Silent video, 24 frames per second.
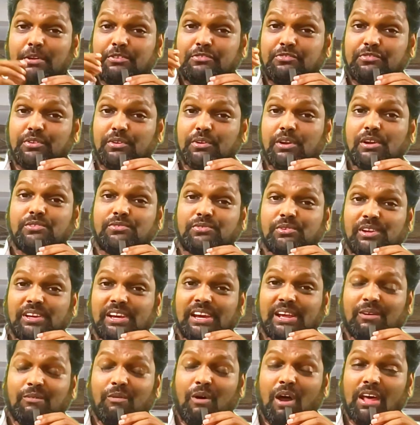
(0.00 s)
பெற்றோர்கள்
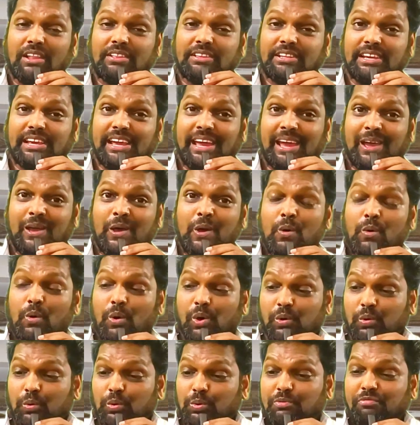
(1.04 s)
சொல்லுகிற வார்த்தையே
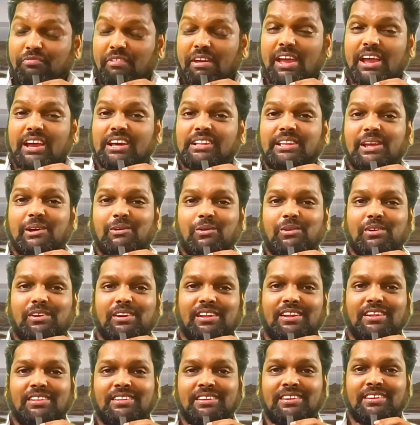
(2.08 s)
ஒரு உத்வேகத்தை
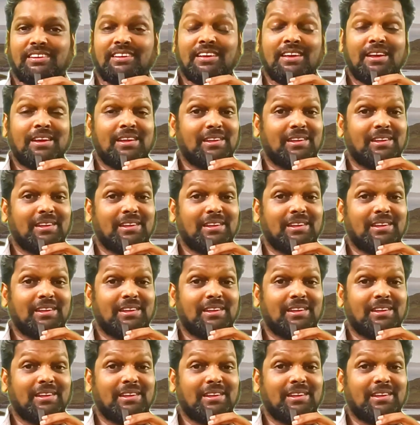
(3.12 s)
கொடுக்கிறது